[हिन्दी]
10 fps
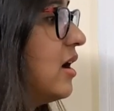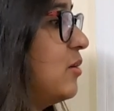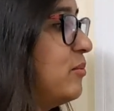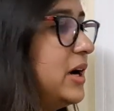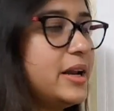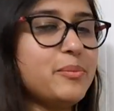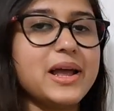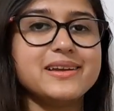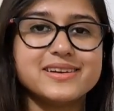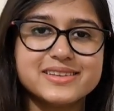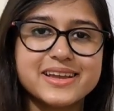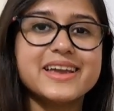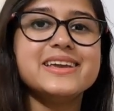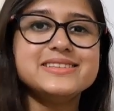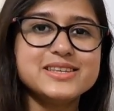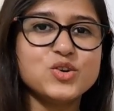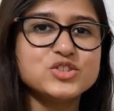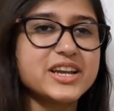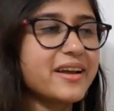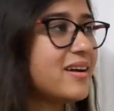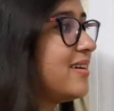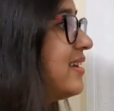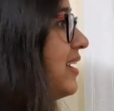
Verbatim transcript: हम मल्टीप्लाई कर देंगे ईजी हो जाएगा